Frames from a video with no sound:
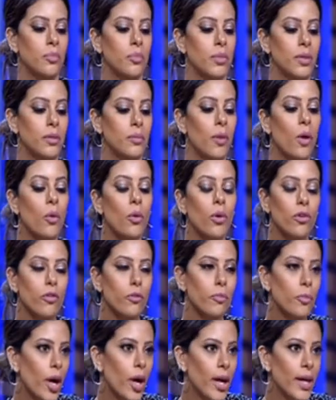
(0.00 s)
من
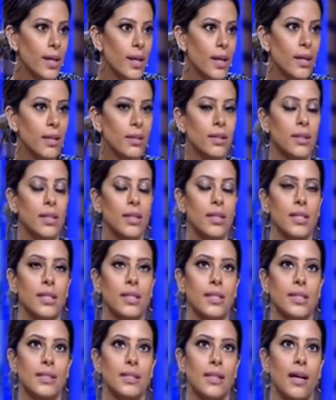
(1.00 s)
موقف معين
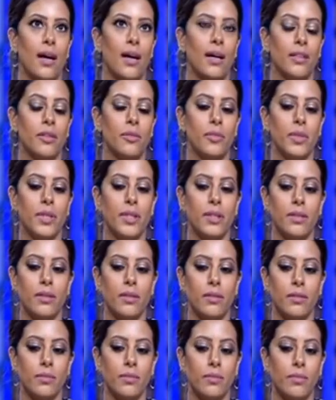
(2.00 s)
ساعات من
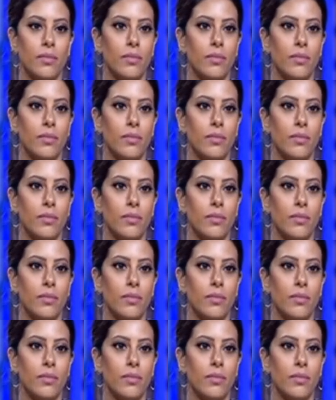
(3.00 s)
تشوفين